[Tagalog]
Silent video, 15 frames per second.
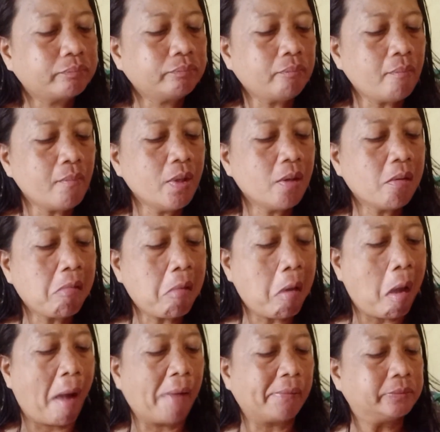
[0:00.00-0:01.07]
ano
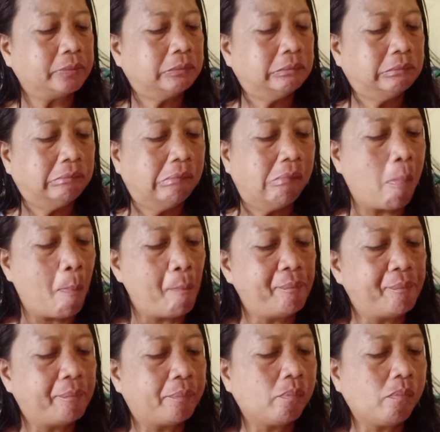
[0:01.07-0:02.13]
nagkasakit ako
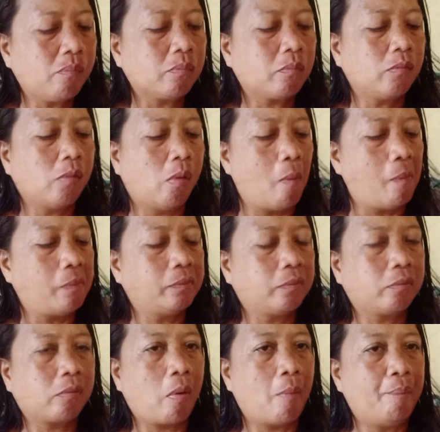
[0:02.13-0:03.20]

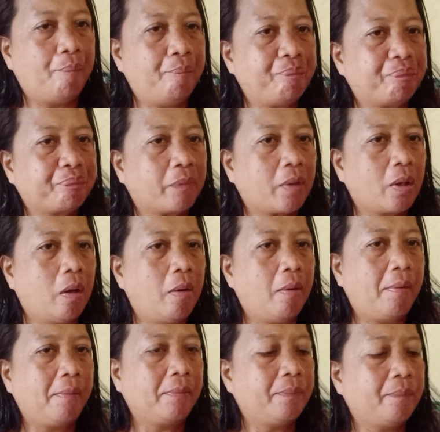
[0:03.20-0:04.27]
ayun tapos ngayon
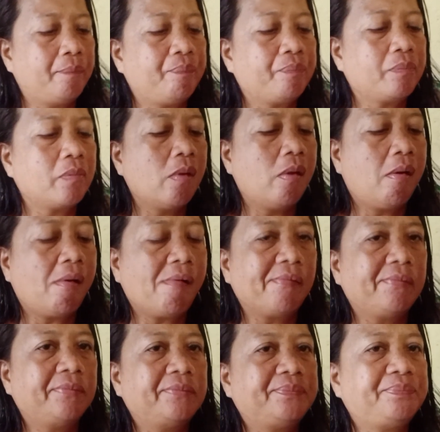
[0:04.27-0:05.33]
naman
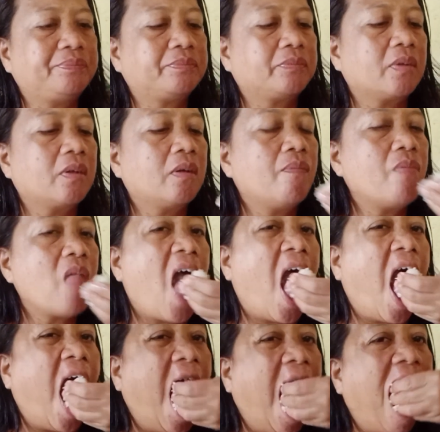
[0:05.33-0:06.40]
nagkasakit
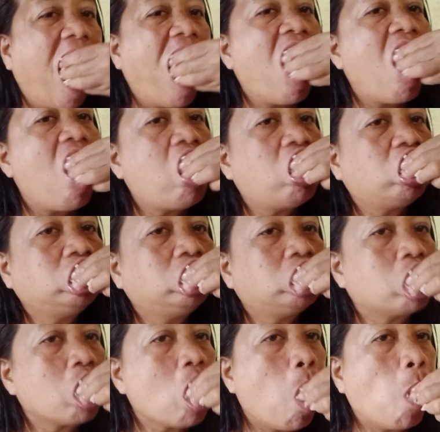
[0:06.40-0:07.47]
naman yung
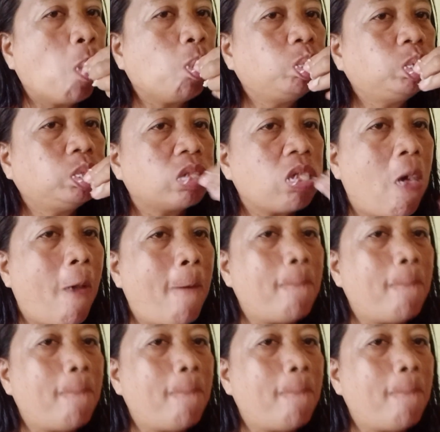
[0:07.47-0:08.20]
tsahe namin